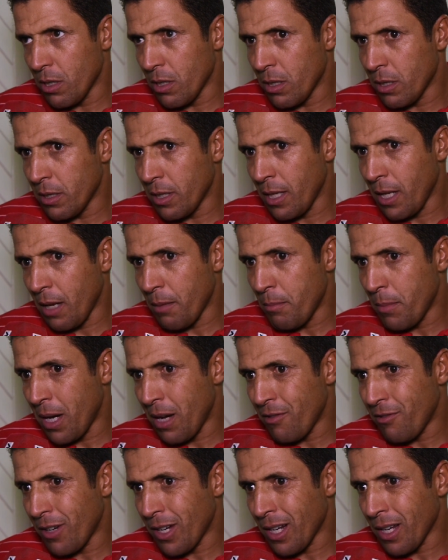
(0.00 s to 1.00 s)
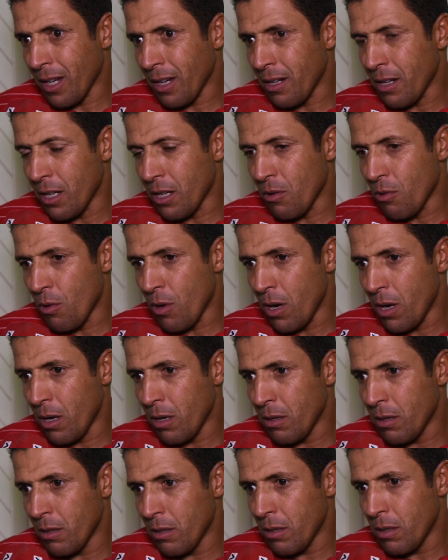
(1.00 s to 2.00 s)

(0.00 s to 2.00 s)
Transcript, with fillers: نلعب مع فريق اللي هو